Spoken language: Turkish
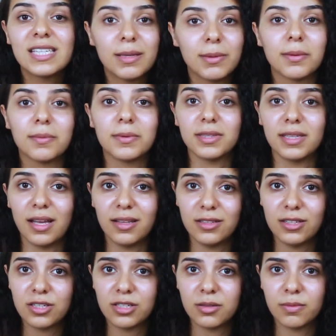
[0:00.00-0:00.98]

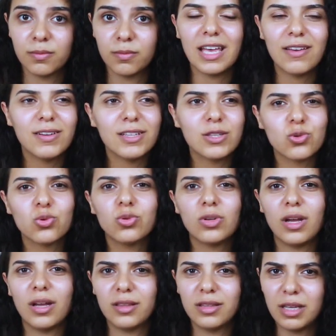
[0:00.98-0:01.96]
sebebindendir. Evet
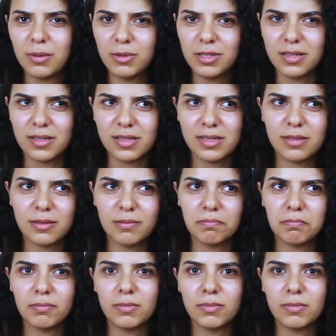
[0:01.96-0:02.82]
şunu anlayabiliriz.